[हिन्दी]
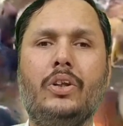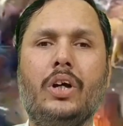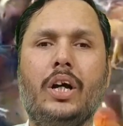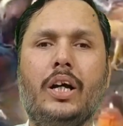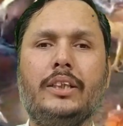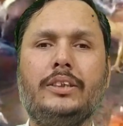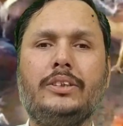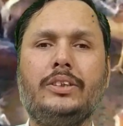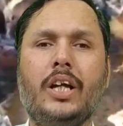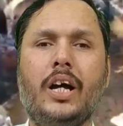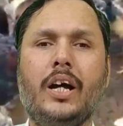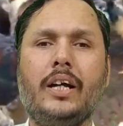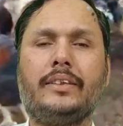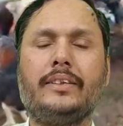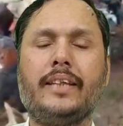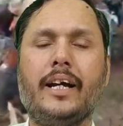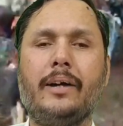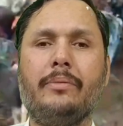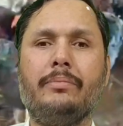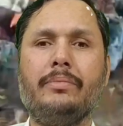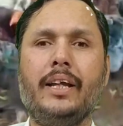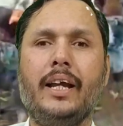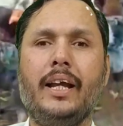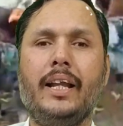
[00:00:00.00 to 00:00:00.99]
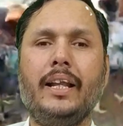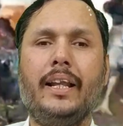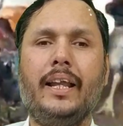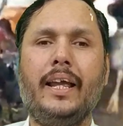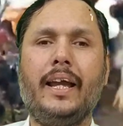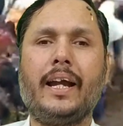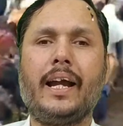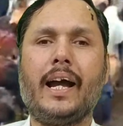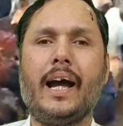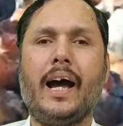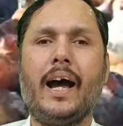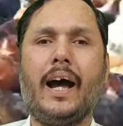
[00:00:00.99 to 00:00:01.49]
दोस्तों थंबनेल
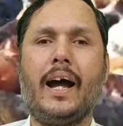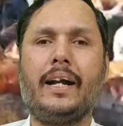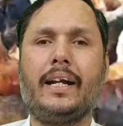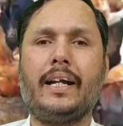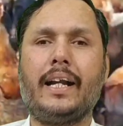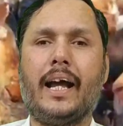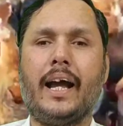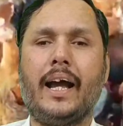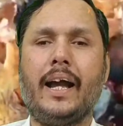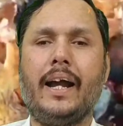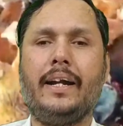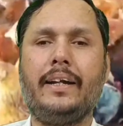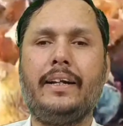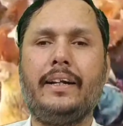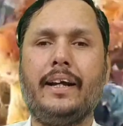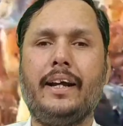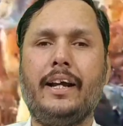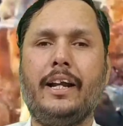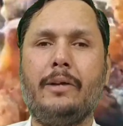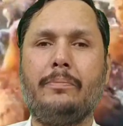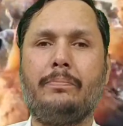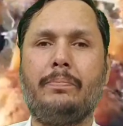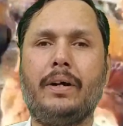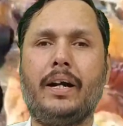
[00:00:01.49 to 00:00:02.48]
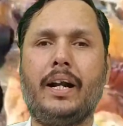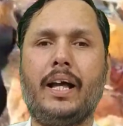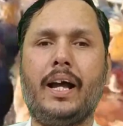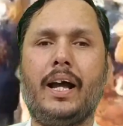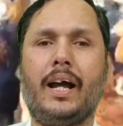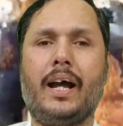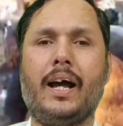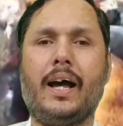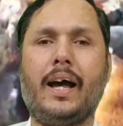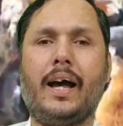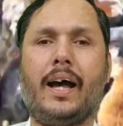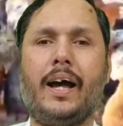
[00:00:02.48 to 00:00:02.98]
देखा टाइटल पढ़ा
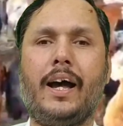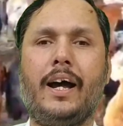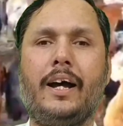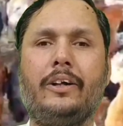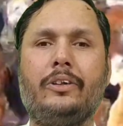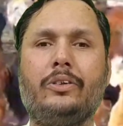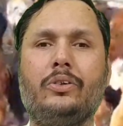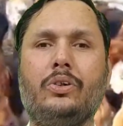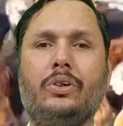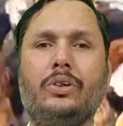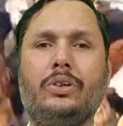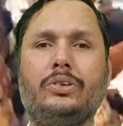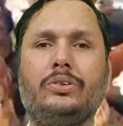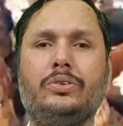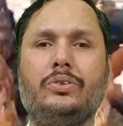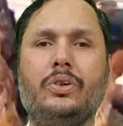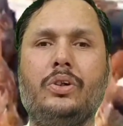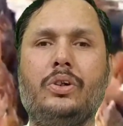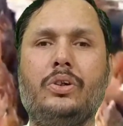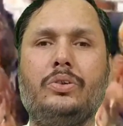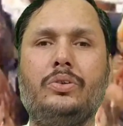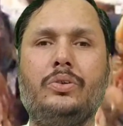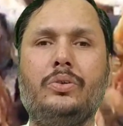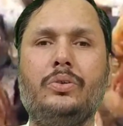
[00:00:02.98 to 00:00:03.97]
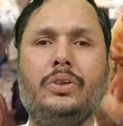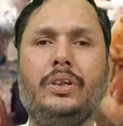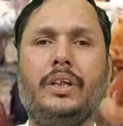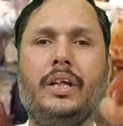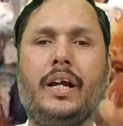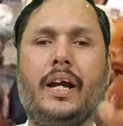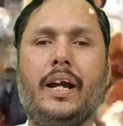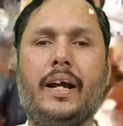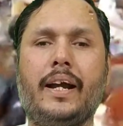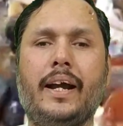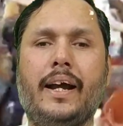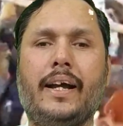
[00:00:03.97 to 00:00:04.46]
हाँ दोस्तों
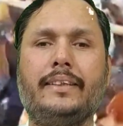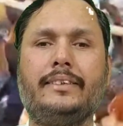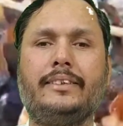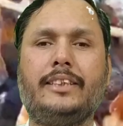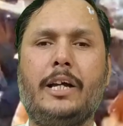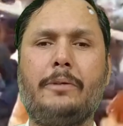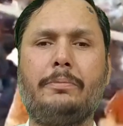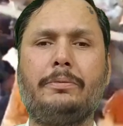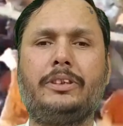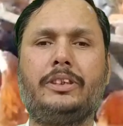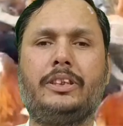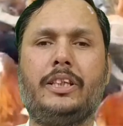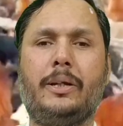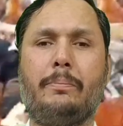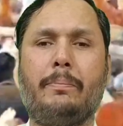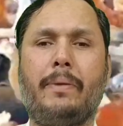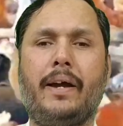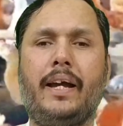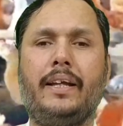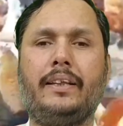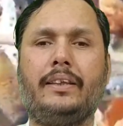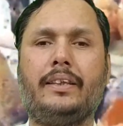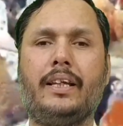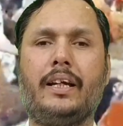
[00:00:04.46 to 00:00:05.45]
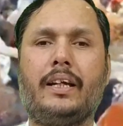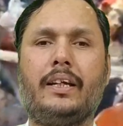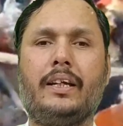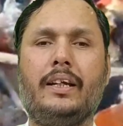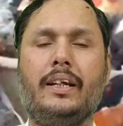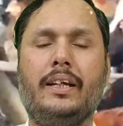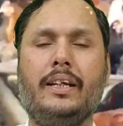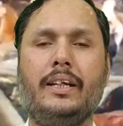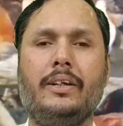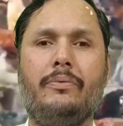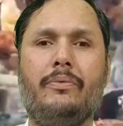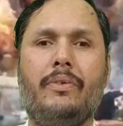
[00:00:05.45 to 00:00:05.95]
दुनिया का सबसे
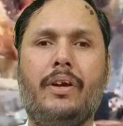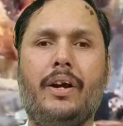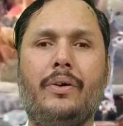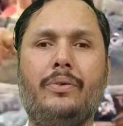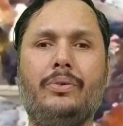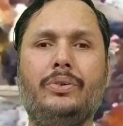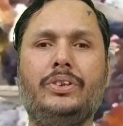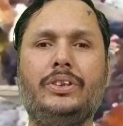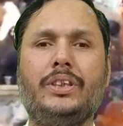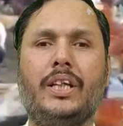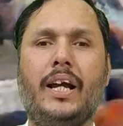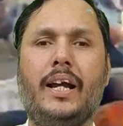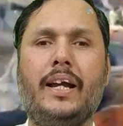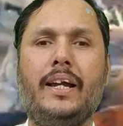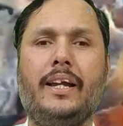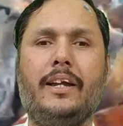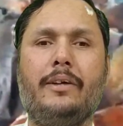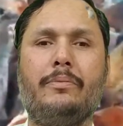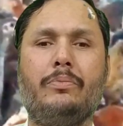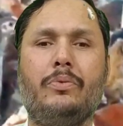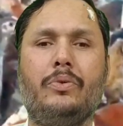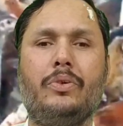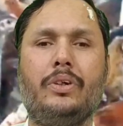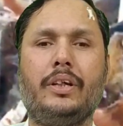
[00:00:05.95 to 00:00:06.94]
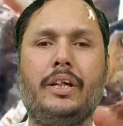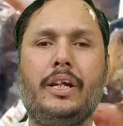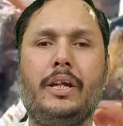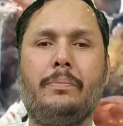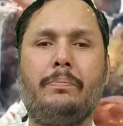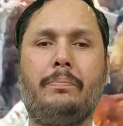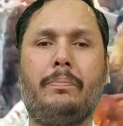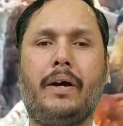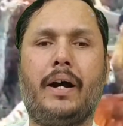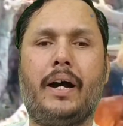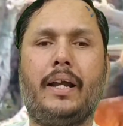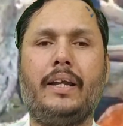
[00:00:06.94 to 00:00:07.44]
बेहतरीन व्यवसाय है मुर्गी
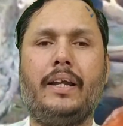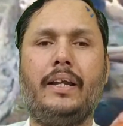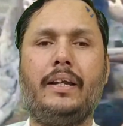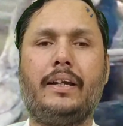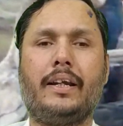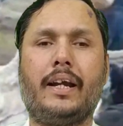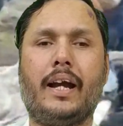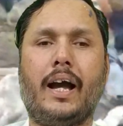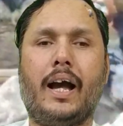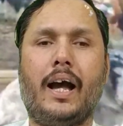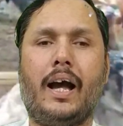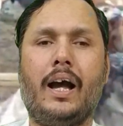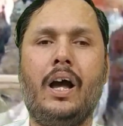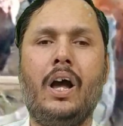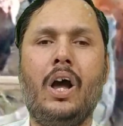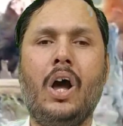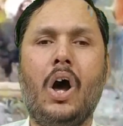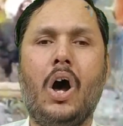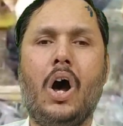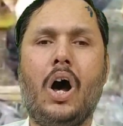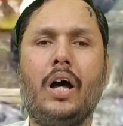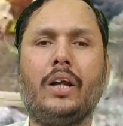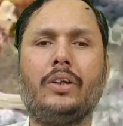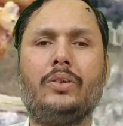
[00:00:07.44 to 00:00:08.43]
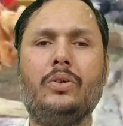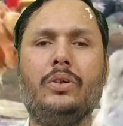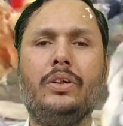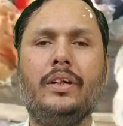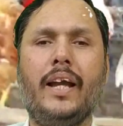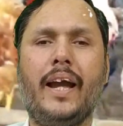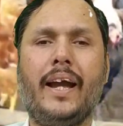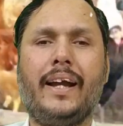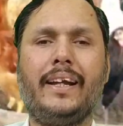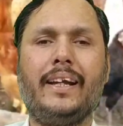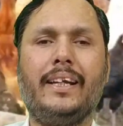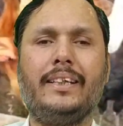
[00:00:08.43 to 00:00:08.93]
पालन का और
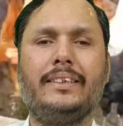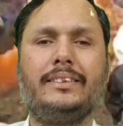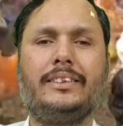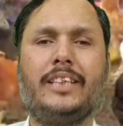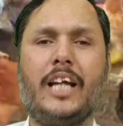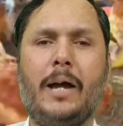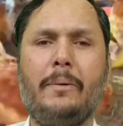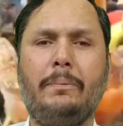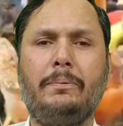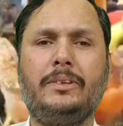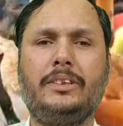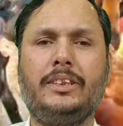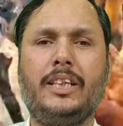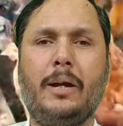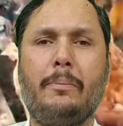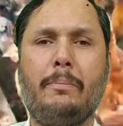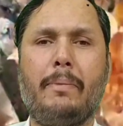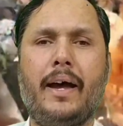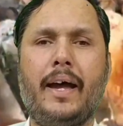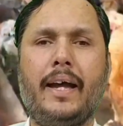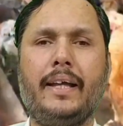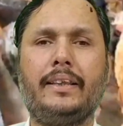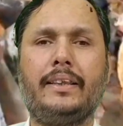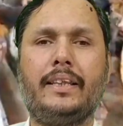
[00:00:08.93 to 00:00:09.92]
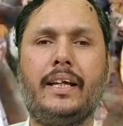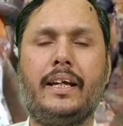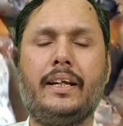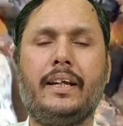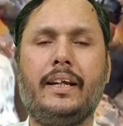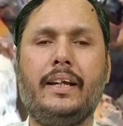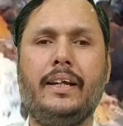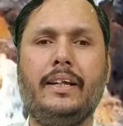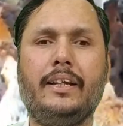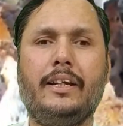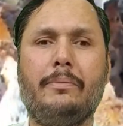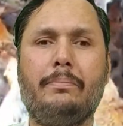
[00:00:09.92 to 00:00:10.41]
दुनिया की सबसे
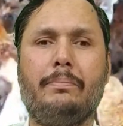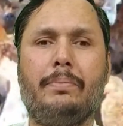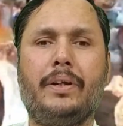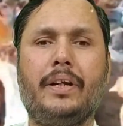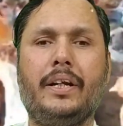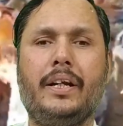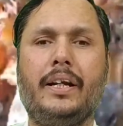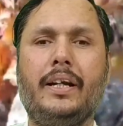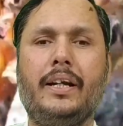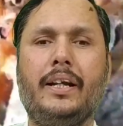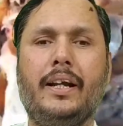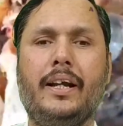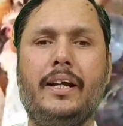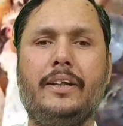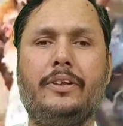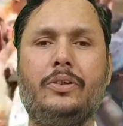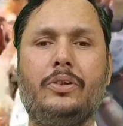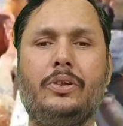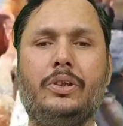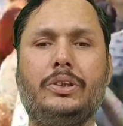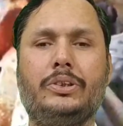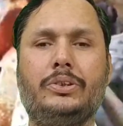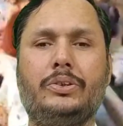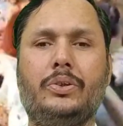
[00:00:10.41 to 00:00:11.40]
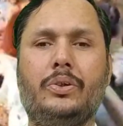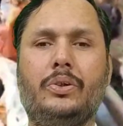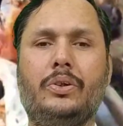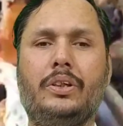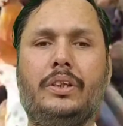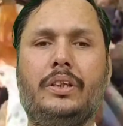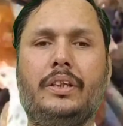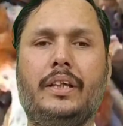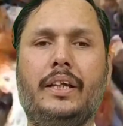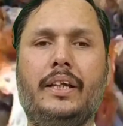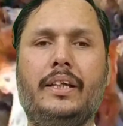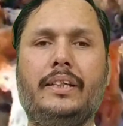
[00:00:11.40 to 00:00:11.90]
बेहतरीन ब्रीड है दोस्तों
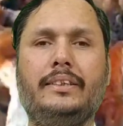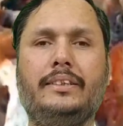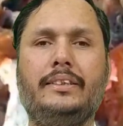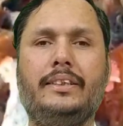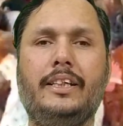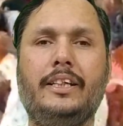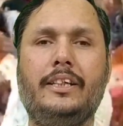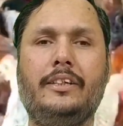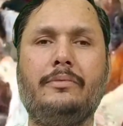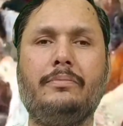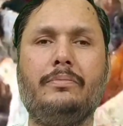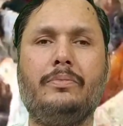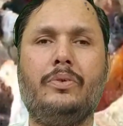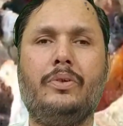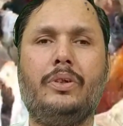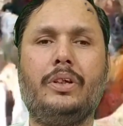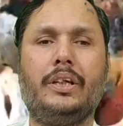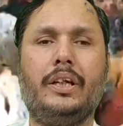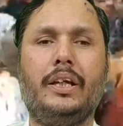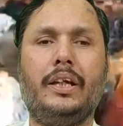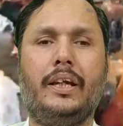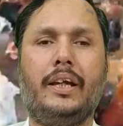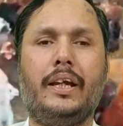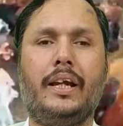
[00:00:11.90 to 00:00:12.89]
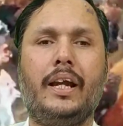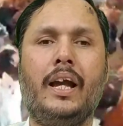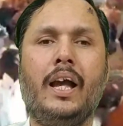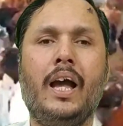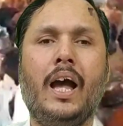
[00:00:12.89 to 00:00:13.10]
देसी मुर्गी